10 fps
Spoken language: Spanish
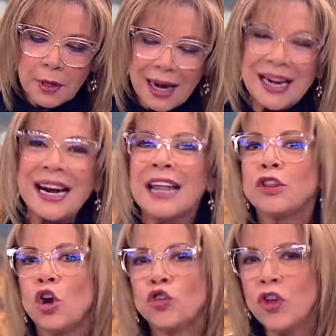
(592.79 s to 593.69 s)

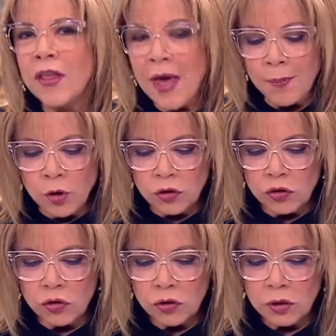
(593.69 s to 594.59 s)

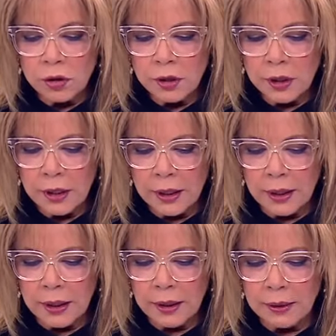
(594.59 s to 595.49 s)
retrocedemos
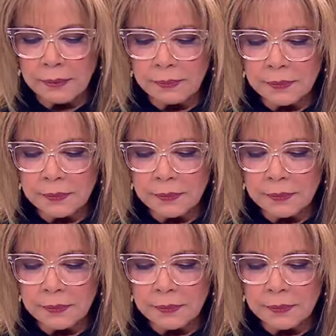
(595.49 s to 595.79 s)
eh,